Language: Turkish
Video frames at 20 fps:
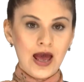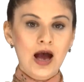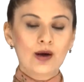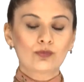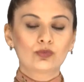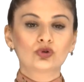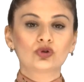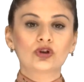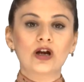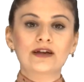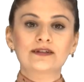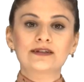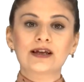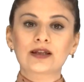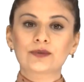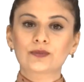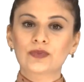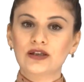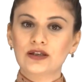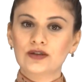
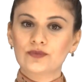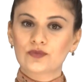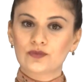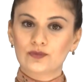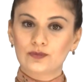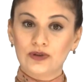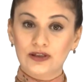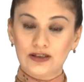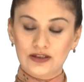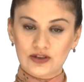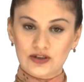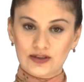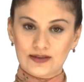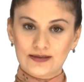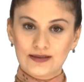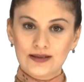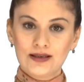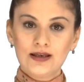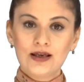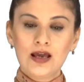Bunlardan birin,
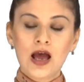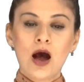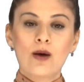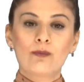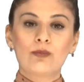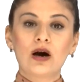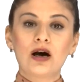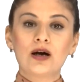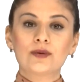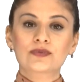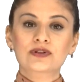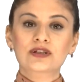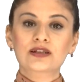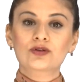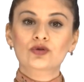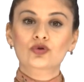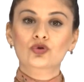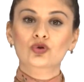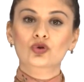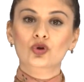birincisi bağımsız
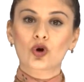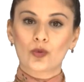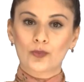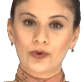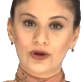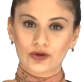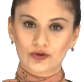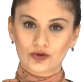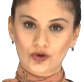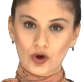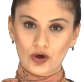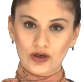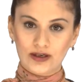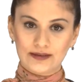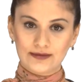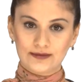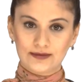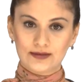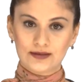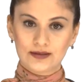tur
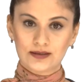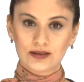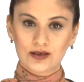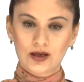operatörleridir.